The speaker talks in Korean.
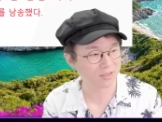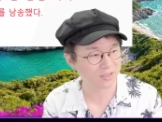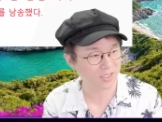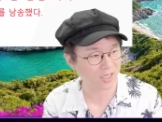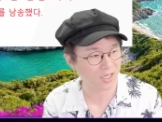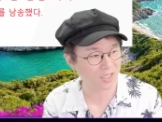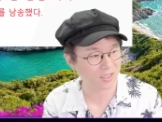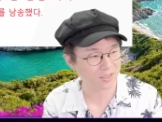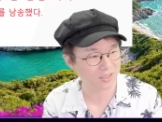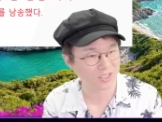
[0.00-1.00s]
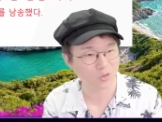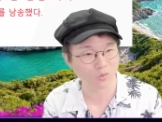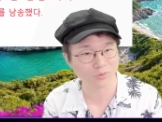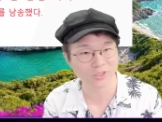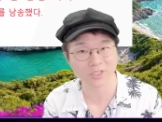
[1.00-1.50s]
제가 그
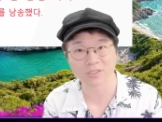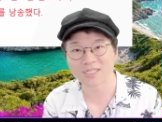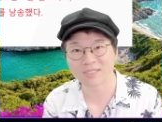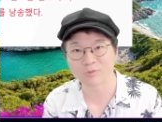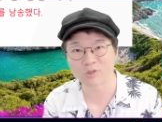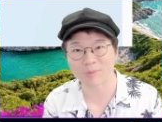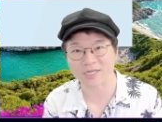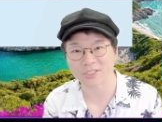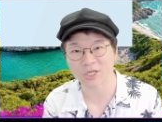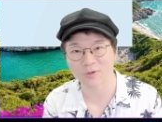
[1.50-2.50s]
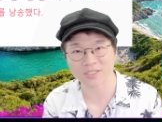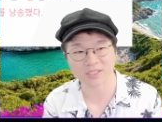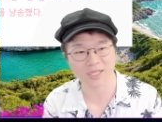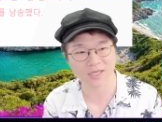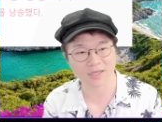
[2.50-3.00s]
기도문을 일부를 발췌해
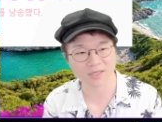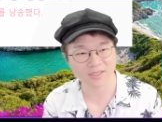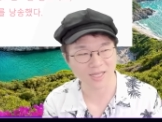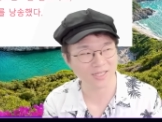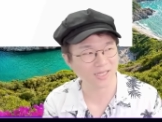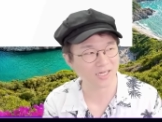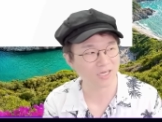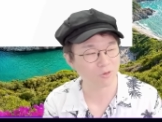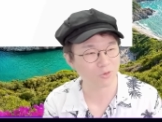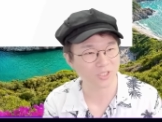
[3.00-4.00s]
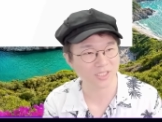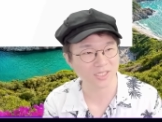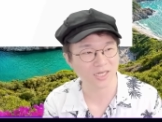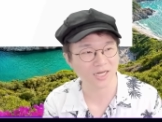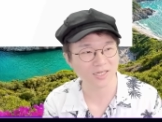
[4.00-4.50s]
왔는데 단어 안 갖고
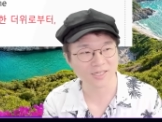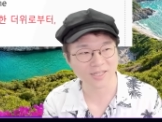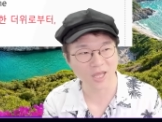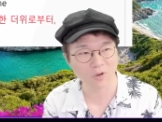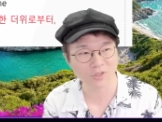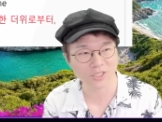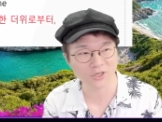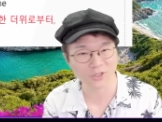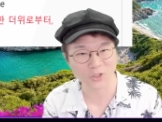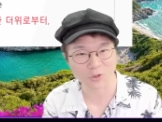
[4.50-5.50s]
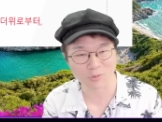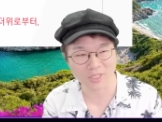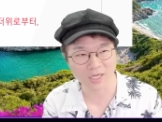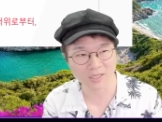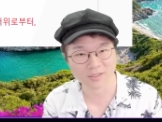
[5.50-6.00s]
기니까 내용은 이런
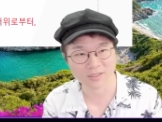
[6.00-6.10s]
내용입니다.